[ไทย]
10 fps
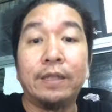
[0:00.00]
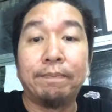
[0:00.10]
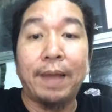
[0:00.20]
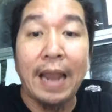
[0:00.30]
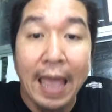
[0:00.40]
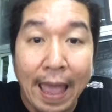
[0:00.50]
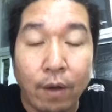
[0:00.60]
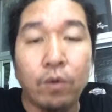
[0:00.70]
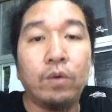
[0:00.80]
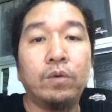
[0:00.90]
นไปแล้ว
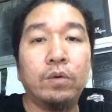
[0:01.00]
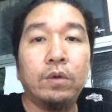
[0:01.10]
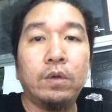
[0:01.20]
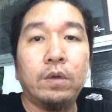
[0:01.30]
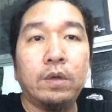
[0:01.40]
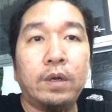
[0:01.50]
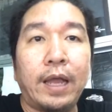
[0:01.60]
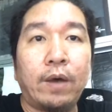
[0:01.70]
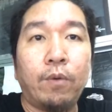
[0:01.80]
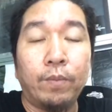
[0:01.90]

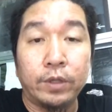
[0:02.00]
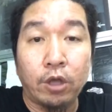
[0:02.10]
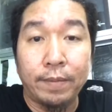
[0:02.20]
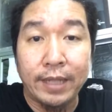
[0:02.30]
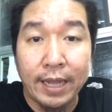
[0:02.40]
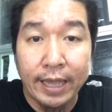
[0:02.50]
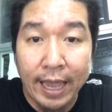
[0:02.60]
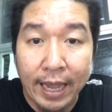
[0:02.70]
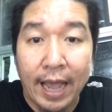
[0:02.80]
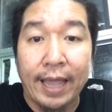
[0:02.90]
แล้วผมไม่ต้องมา นั่ง
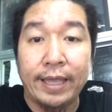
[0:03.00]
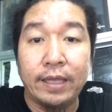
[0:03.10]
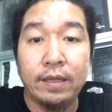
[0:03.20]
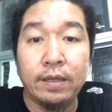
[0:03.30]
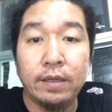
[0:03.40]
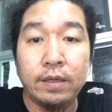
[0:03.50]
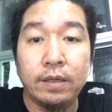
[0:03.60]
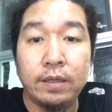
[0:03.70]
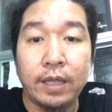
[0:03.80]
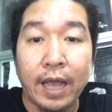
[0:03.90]
แก้ไข
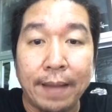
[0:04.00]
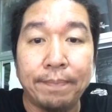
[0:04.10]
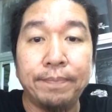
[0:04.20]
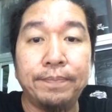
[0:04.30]
นะครับ